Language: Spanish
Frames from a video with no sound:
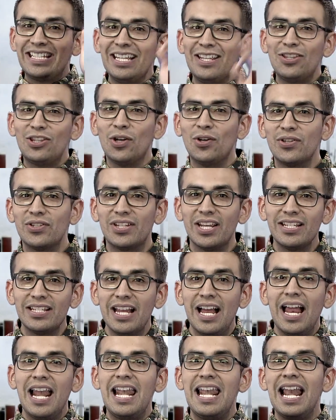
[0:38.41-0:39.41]
ese entonces,
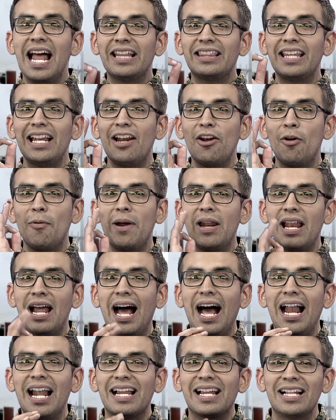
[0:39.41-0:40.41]
la telenovela
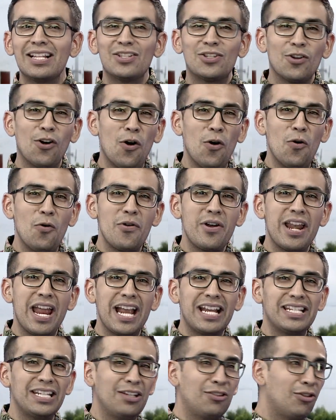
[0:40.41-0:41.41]
alcanzó un
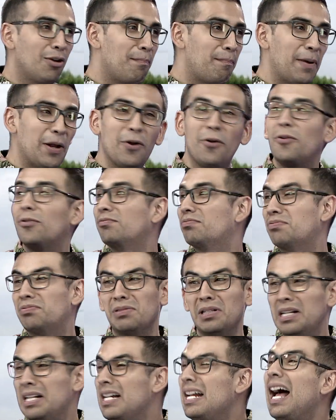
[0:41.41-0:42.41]
éxito, pero
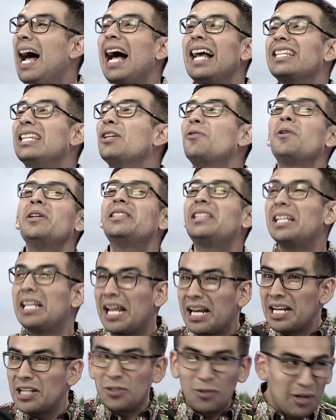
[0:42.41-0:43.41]
haz de cuenta
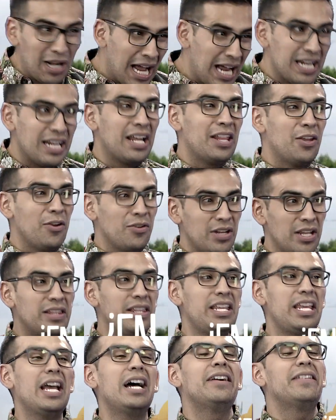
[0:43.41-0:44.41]
la resolana de hoy en
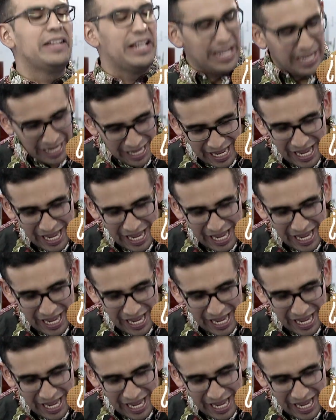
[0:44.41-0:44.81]
día. ¿No